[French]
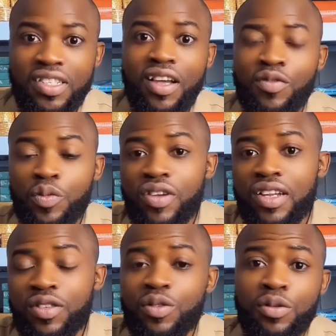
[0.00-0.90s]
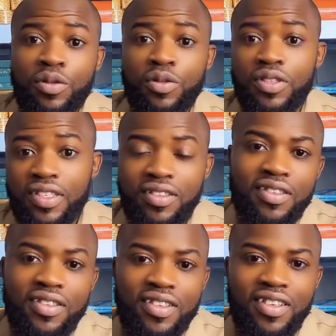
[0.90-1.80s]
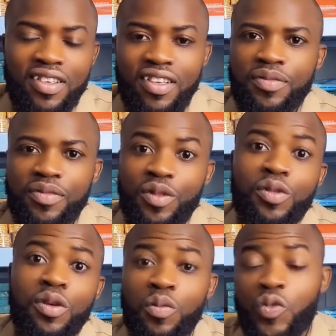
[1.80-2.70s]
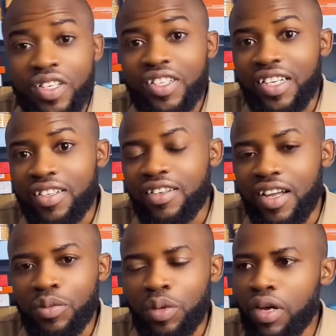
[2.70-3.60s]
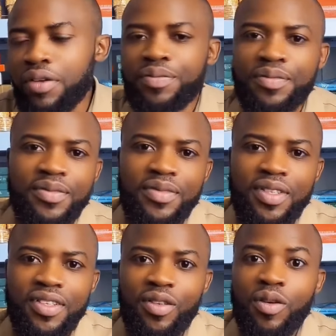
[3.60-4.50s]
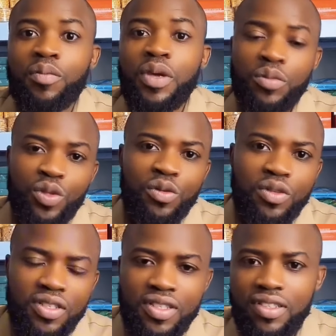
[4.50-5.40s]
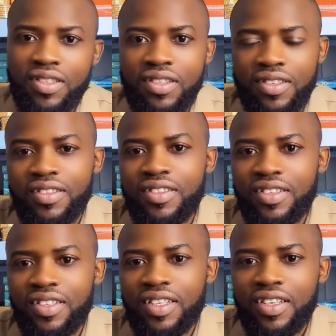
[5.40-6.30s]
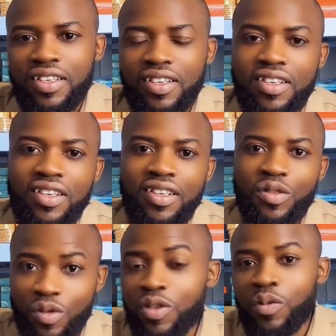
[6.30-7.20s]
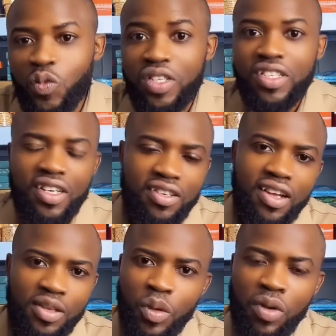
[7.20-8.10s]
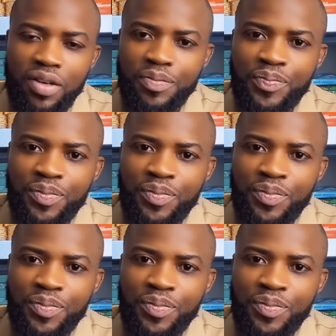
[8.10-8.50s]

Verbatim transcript: Donc déjà, vous pouvez aller sur notre site. Nous sommes moins chers que Alibaba. Donc même sur notre site, nous sommes moins chers que Alibaba.